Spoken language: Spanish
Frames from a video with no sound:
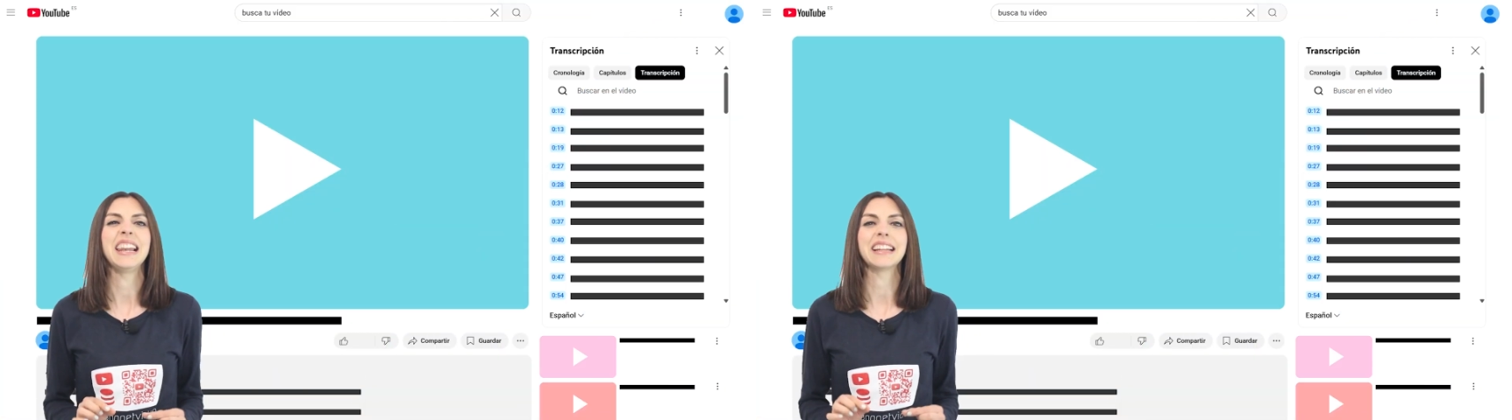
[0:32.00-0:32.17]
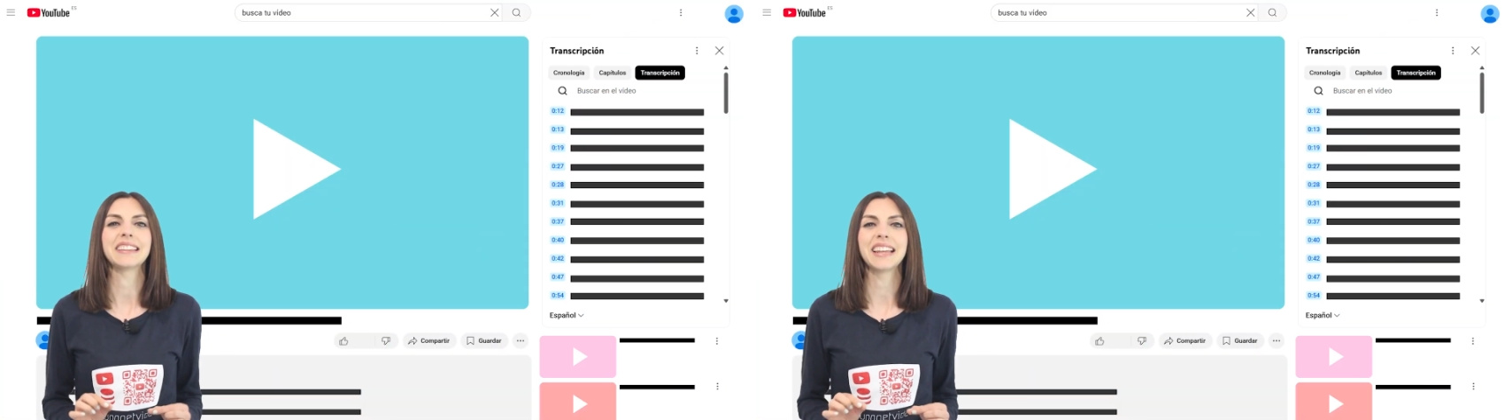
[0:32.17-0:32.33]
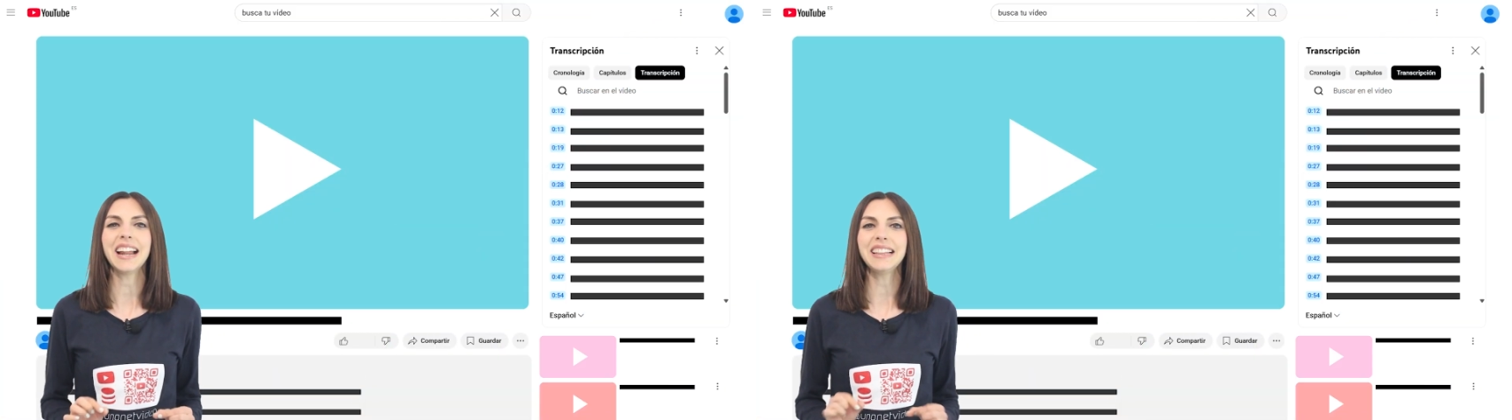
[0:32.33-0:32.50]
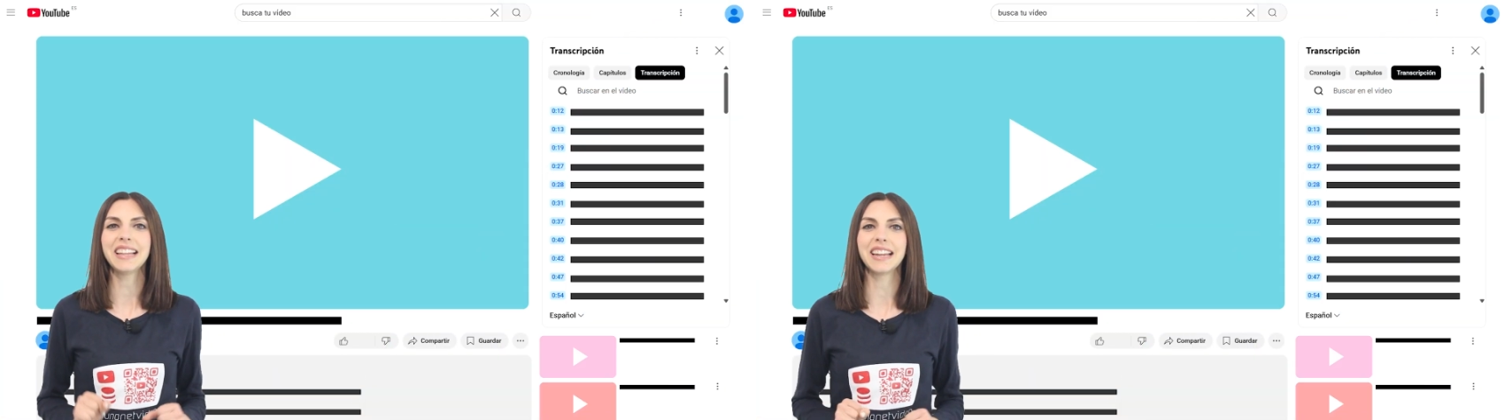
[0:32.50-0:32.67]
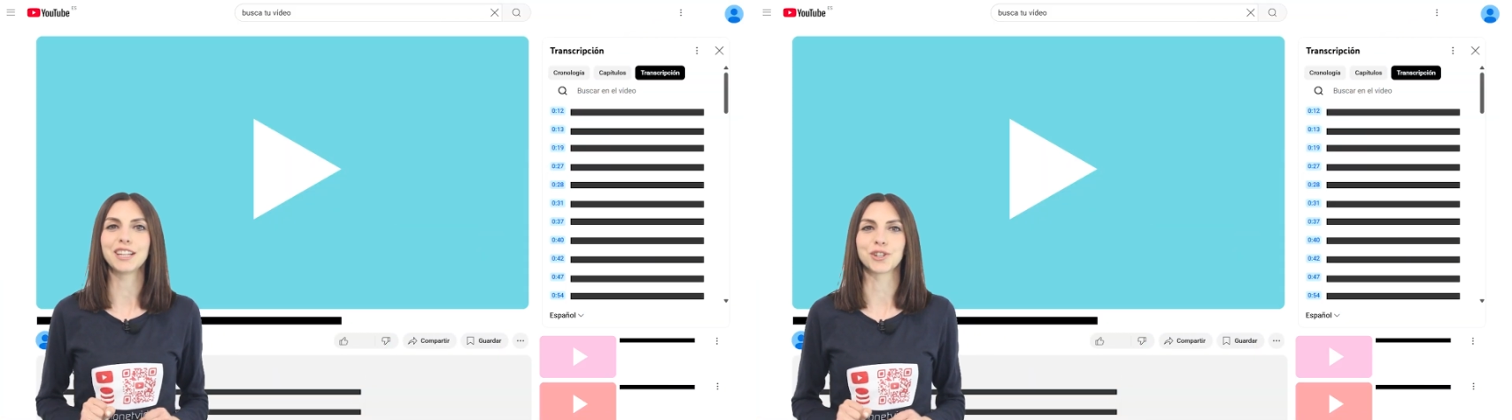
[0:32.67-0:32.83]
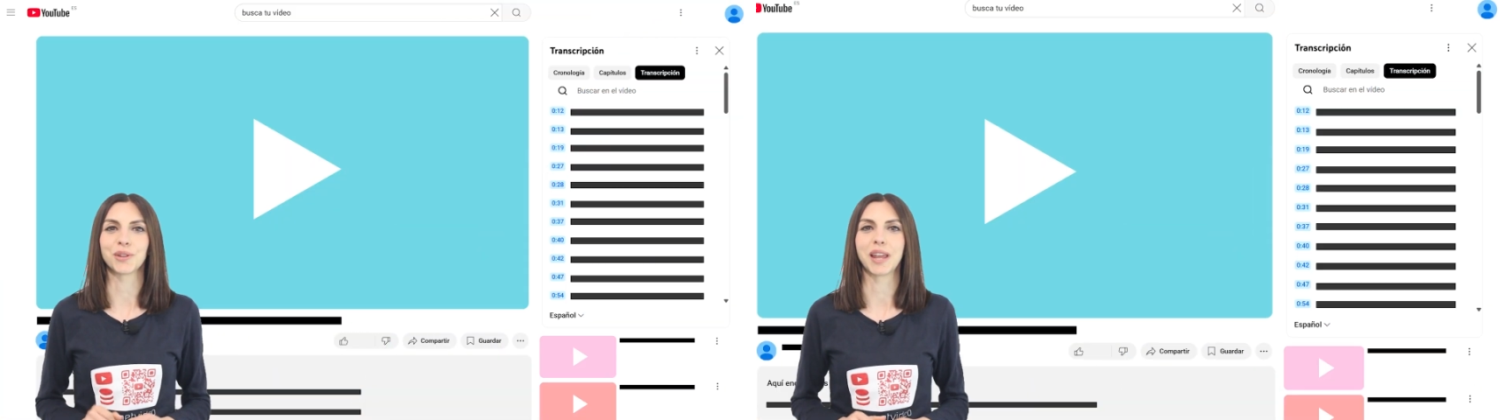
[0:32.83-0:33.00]
el lateral
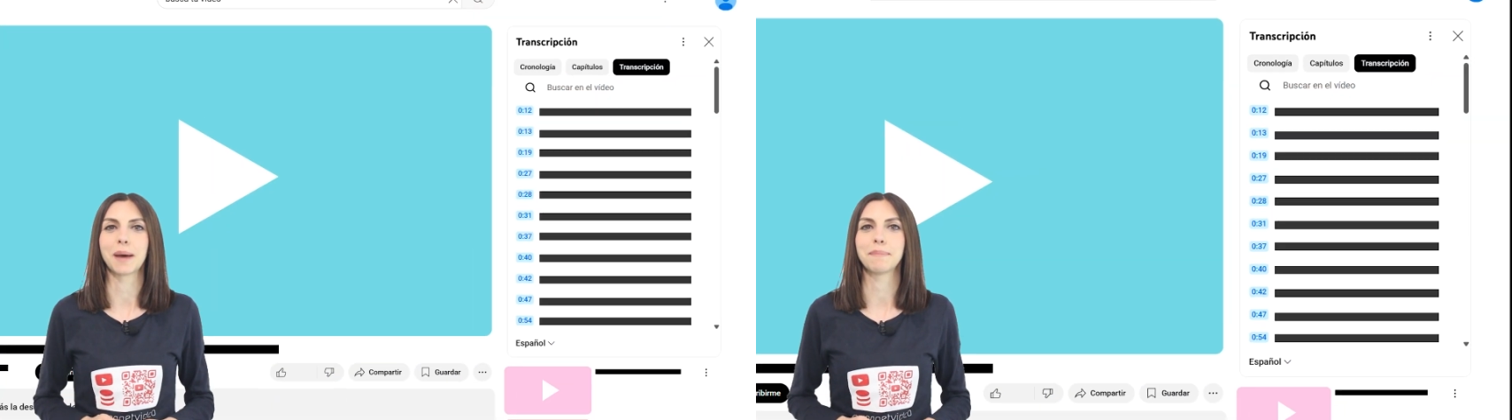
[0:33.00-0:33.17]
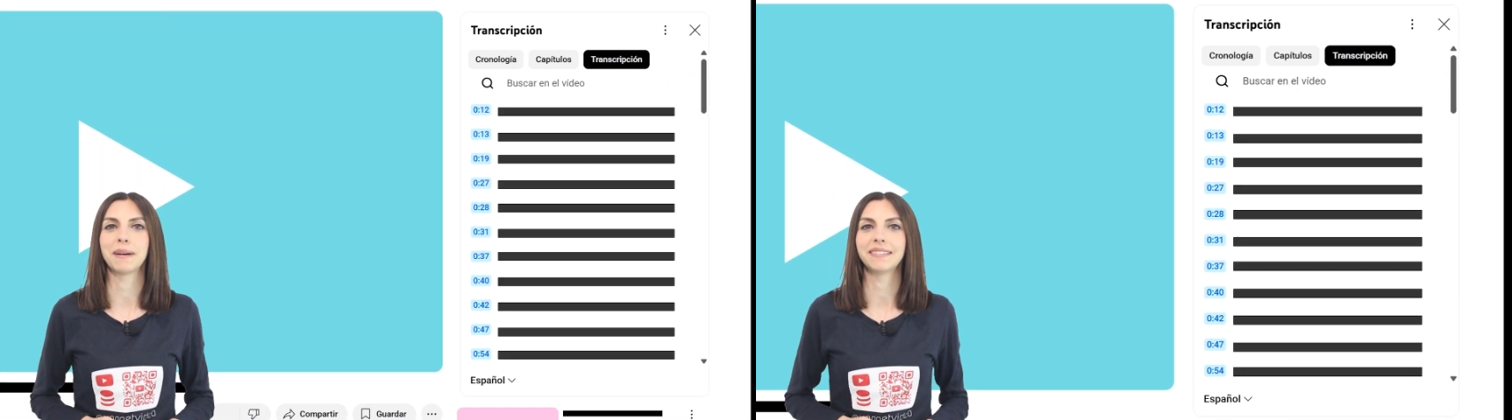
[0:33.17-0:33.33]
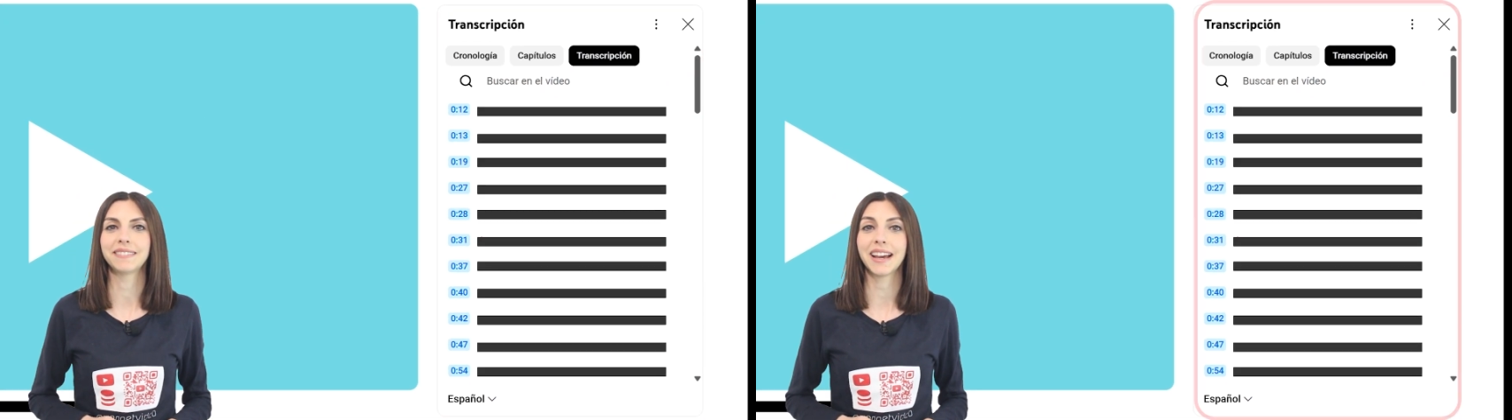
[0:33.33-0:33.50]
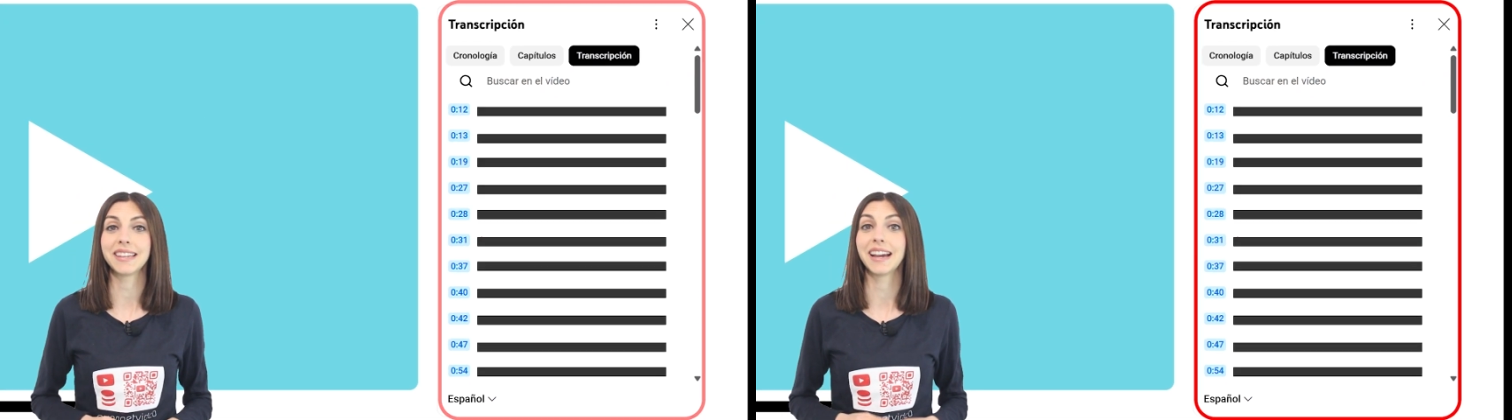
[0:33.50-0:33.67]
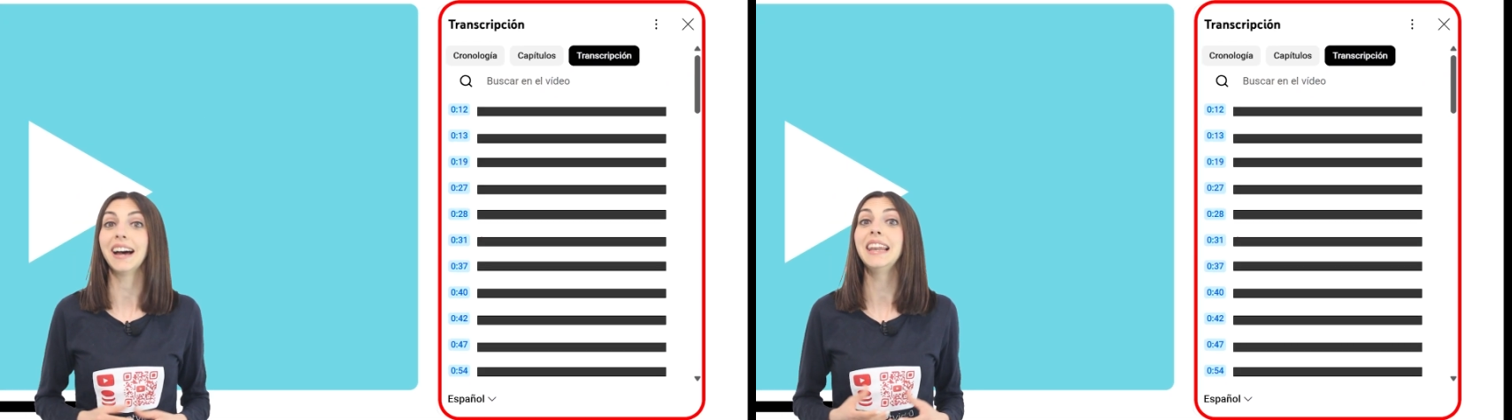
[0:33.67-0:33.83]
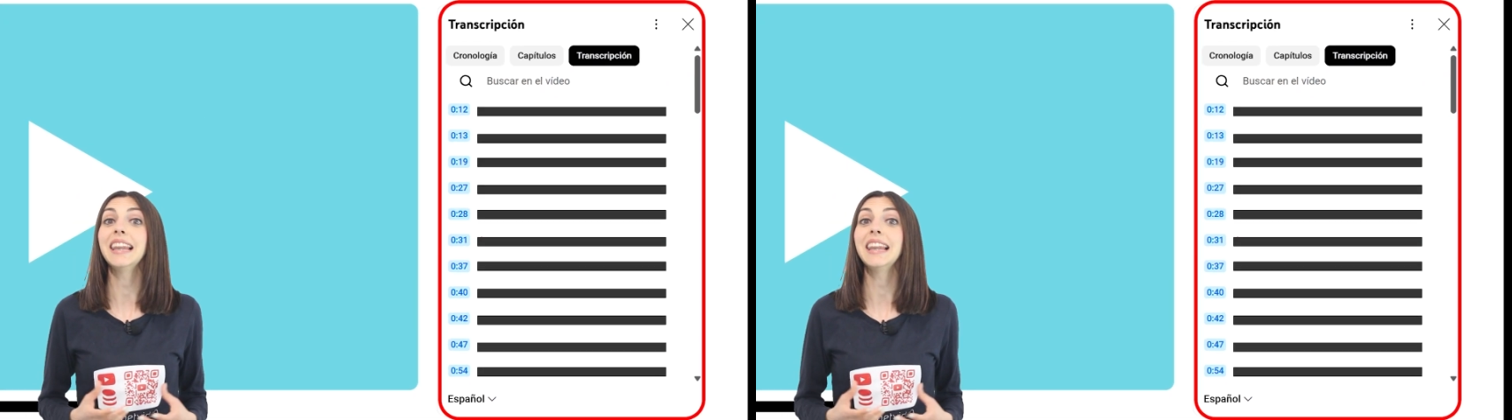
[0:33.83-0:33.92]
derecho de la pantalla